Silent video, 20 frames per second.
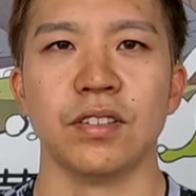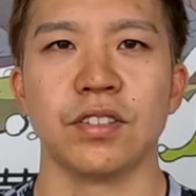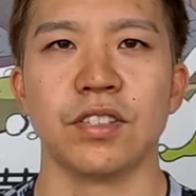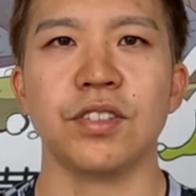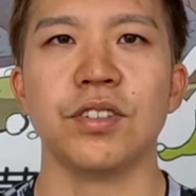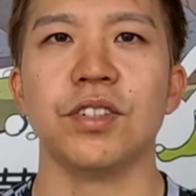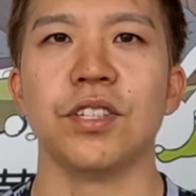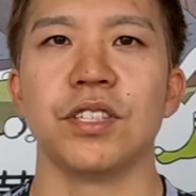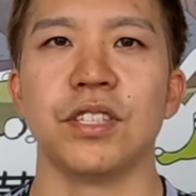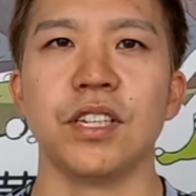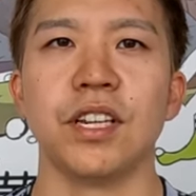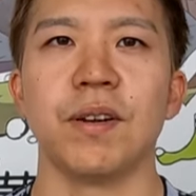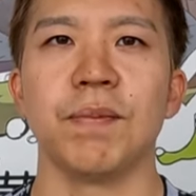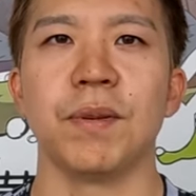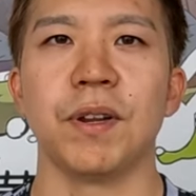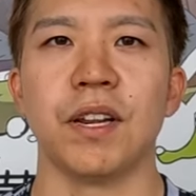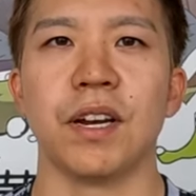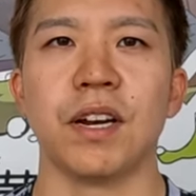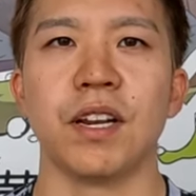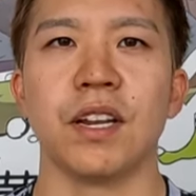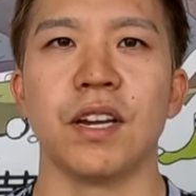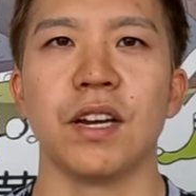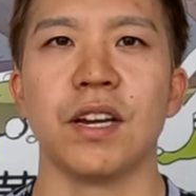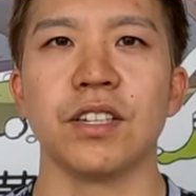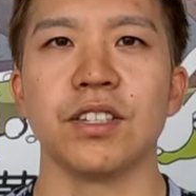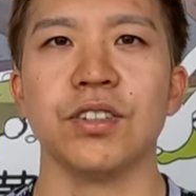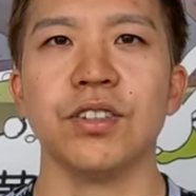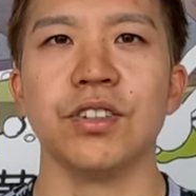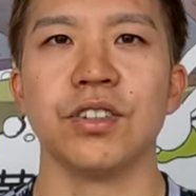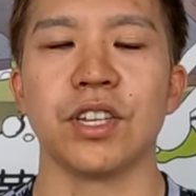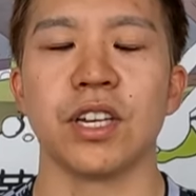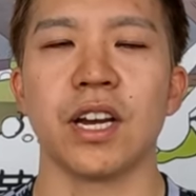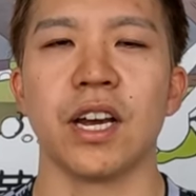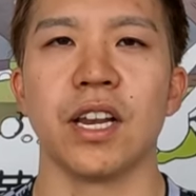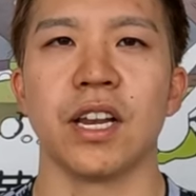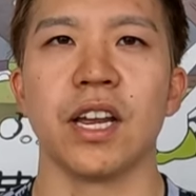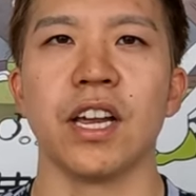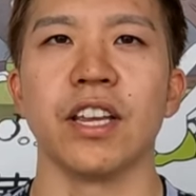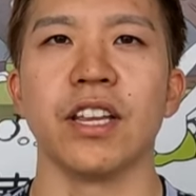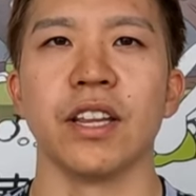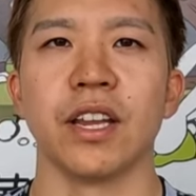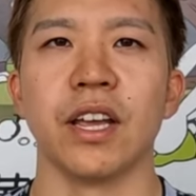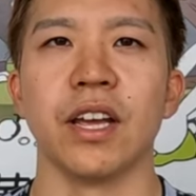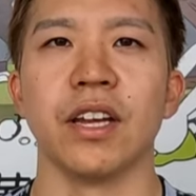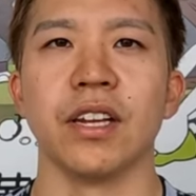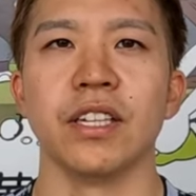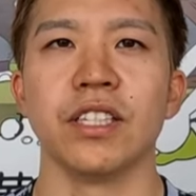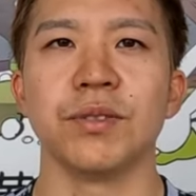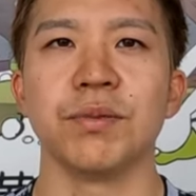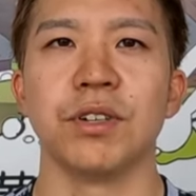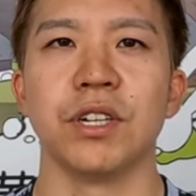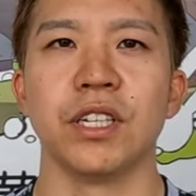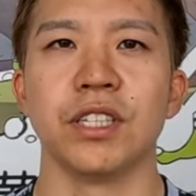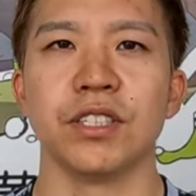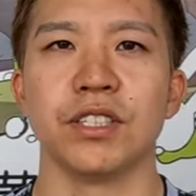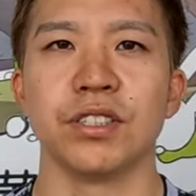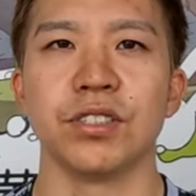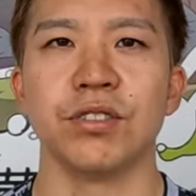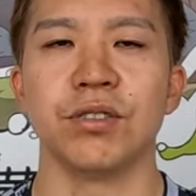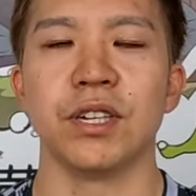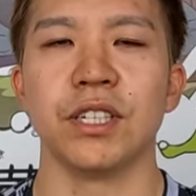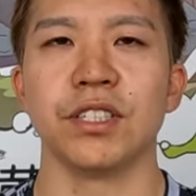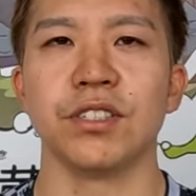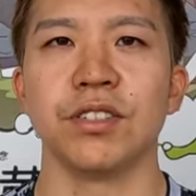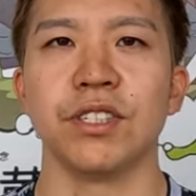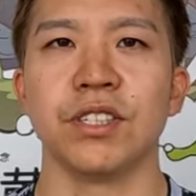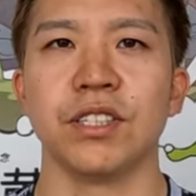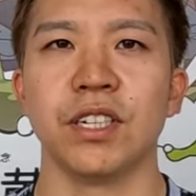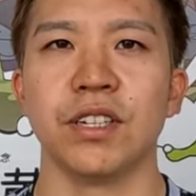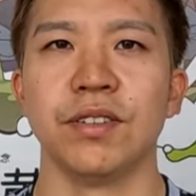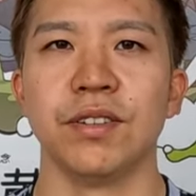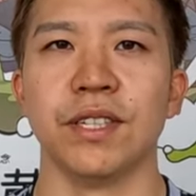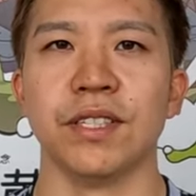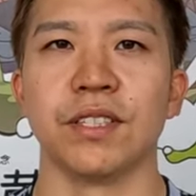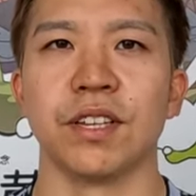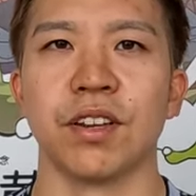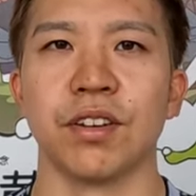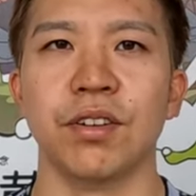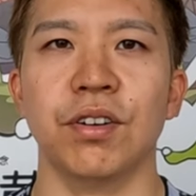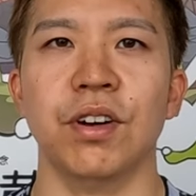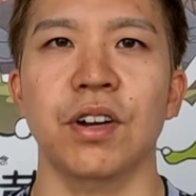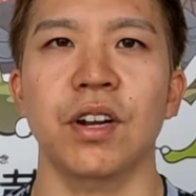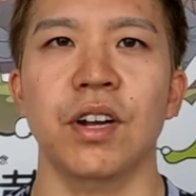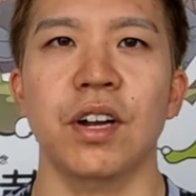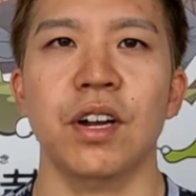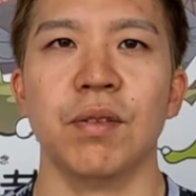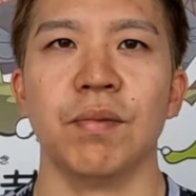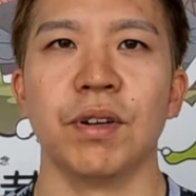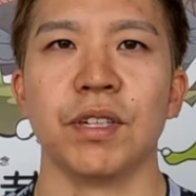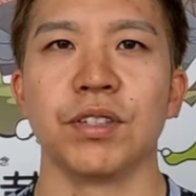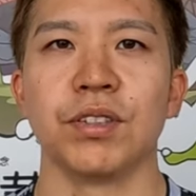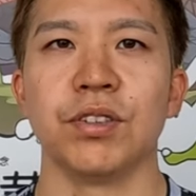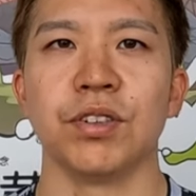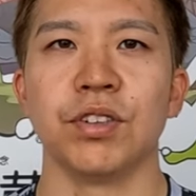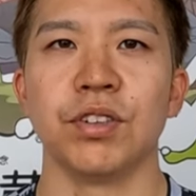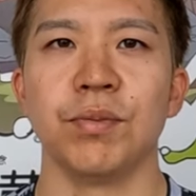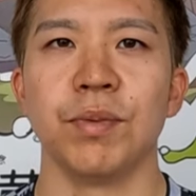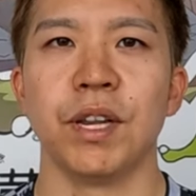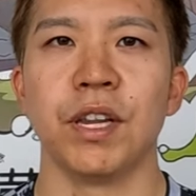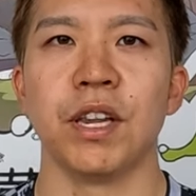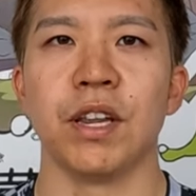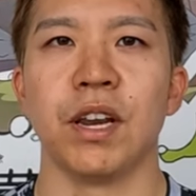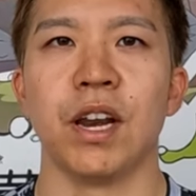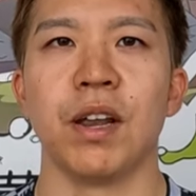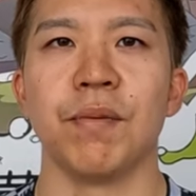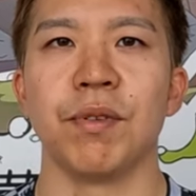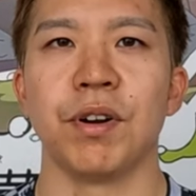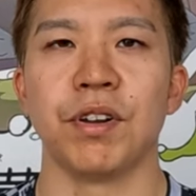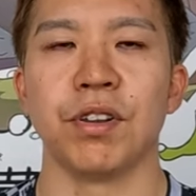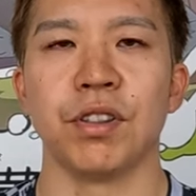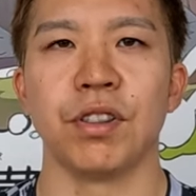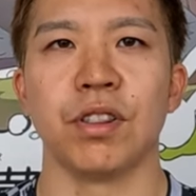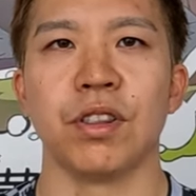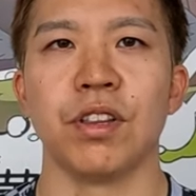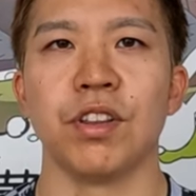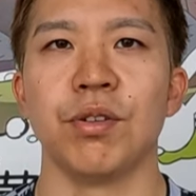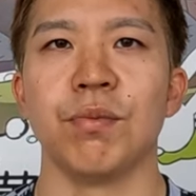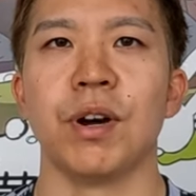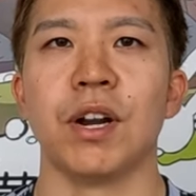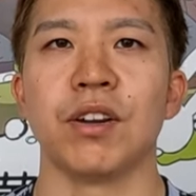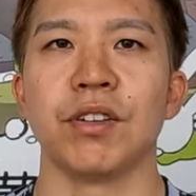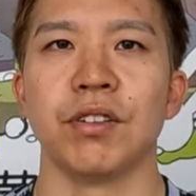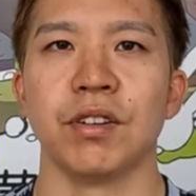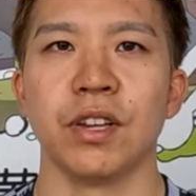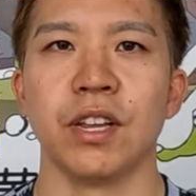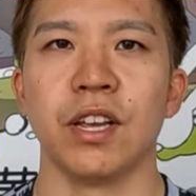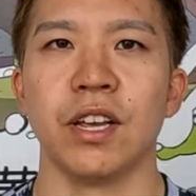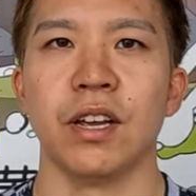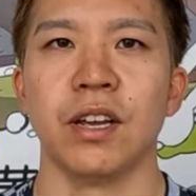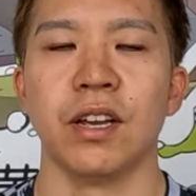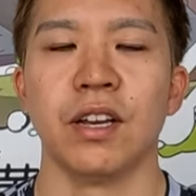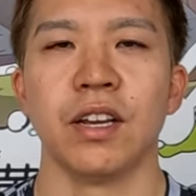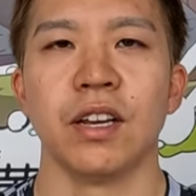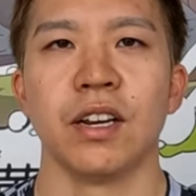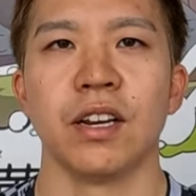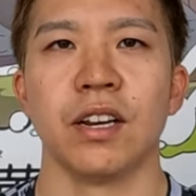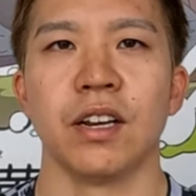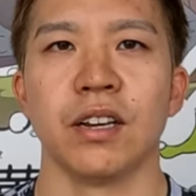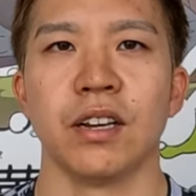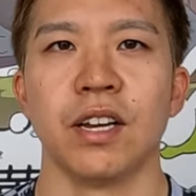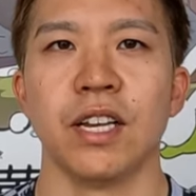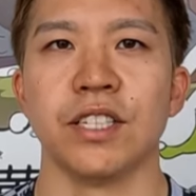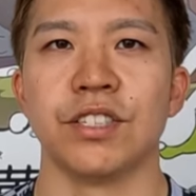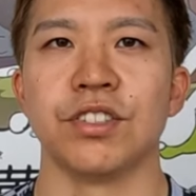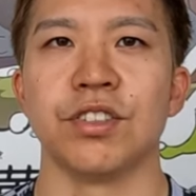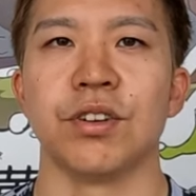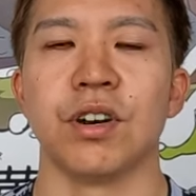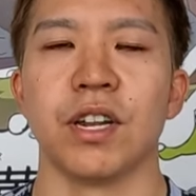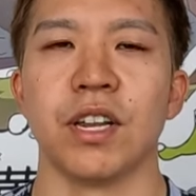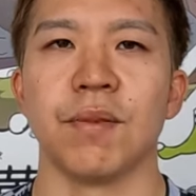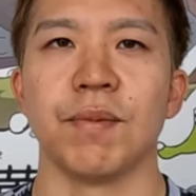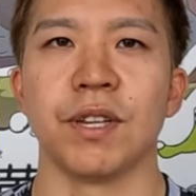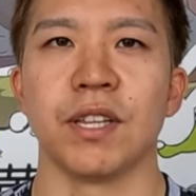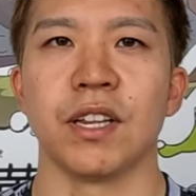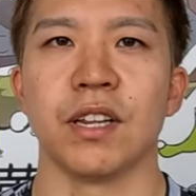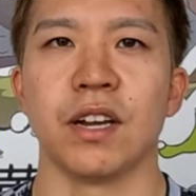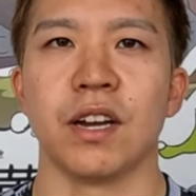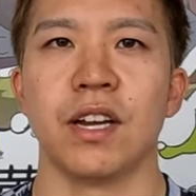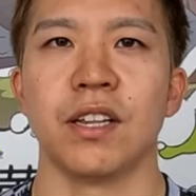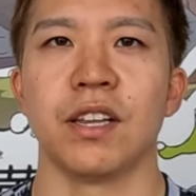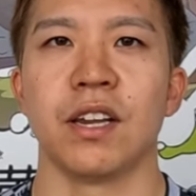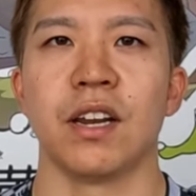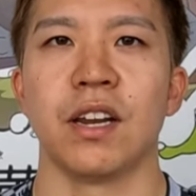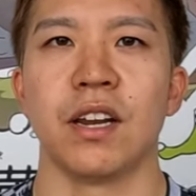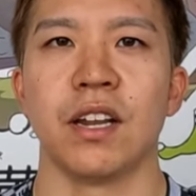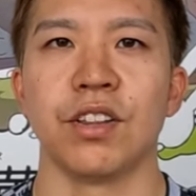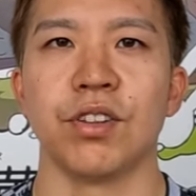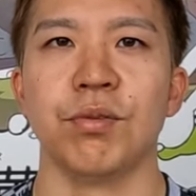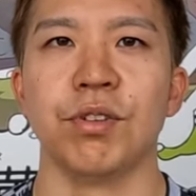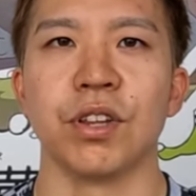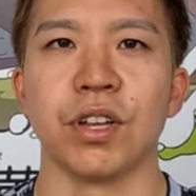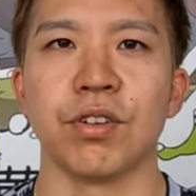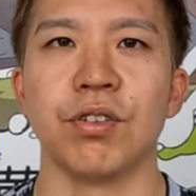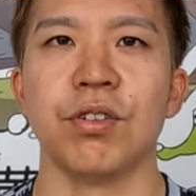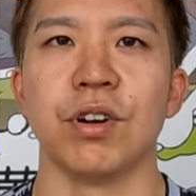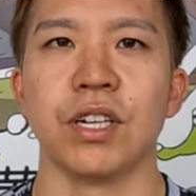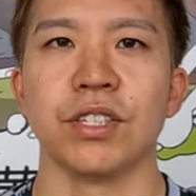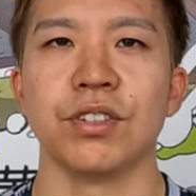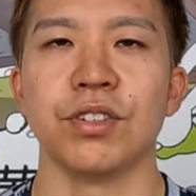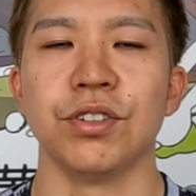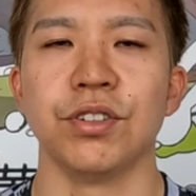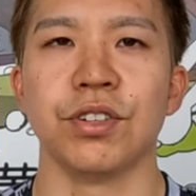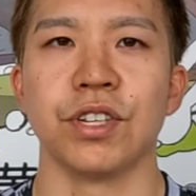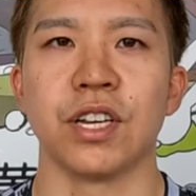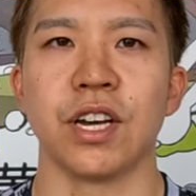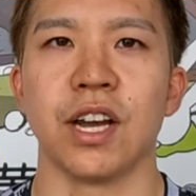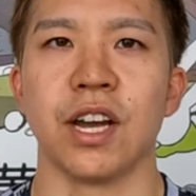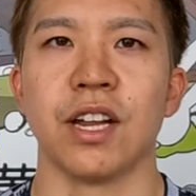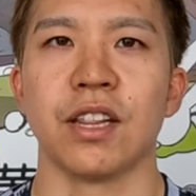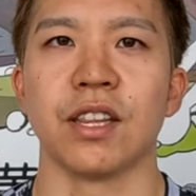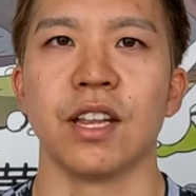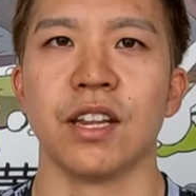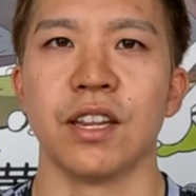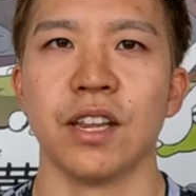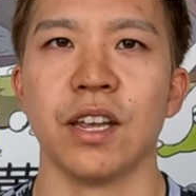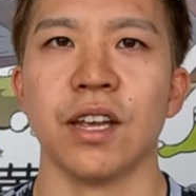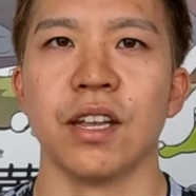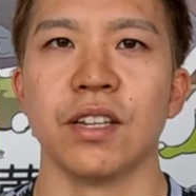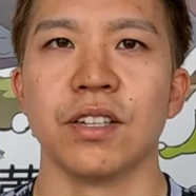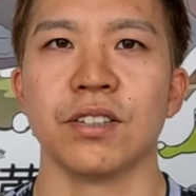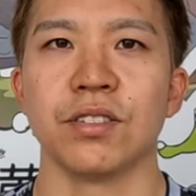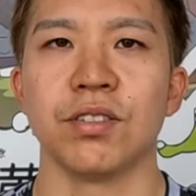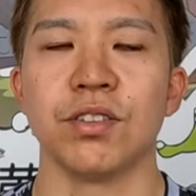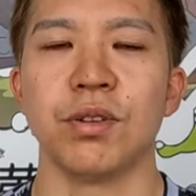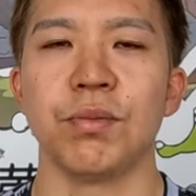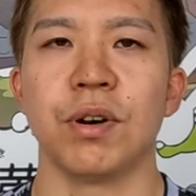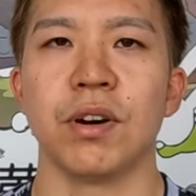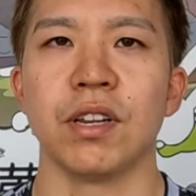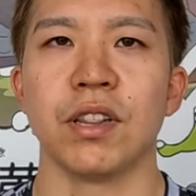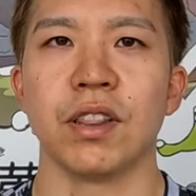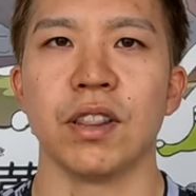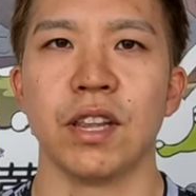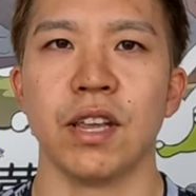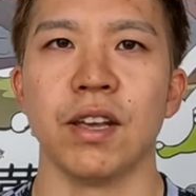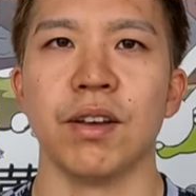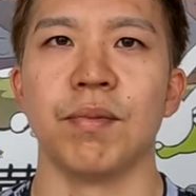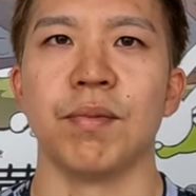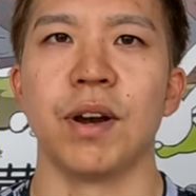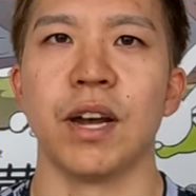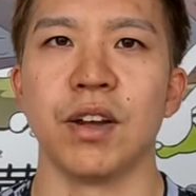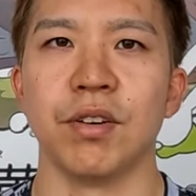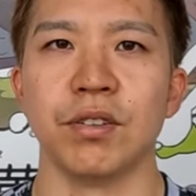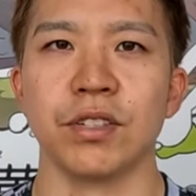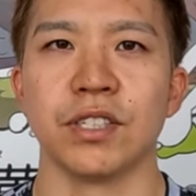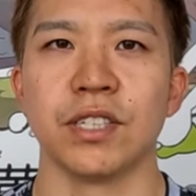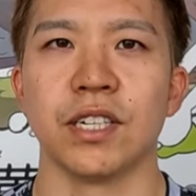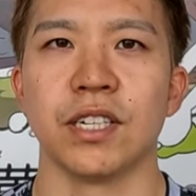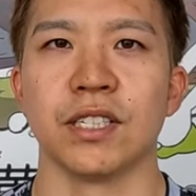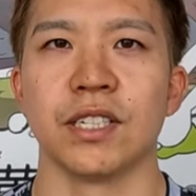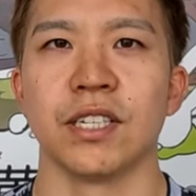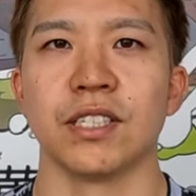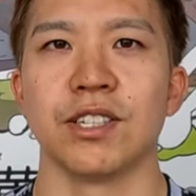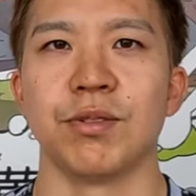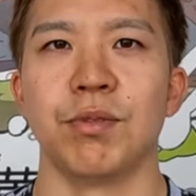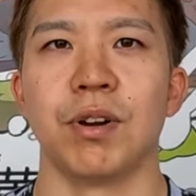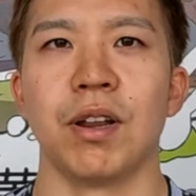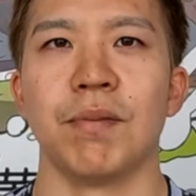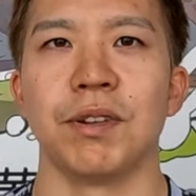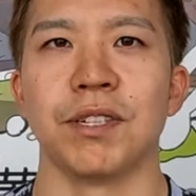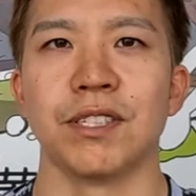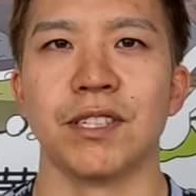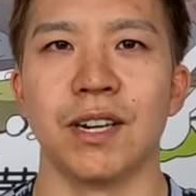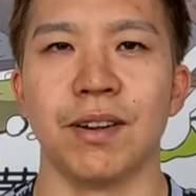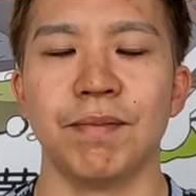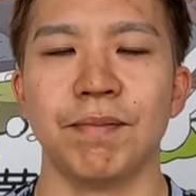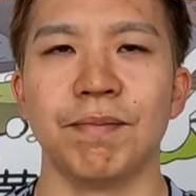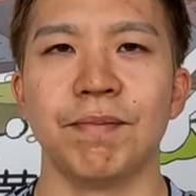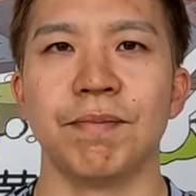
そうですね、やっぱなかなかそういう機会ないんで、いつも練習は一緒にしてるんですけど、そういう面でライバルっていうのもあるんで、レースとかでやっぱ戦えたらなと思って、今回そういう機会があったんで、そういうのもあって前を志願させてもらいました。わ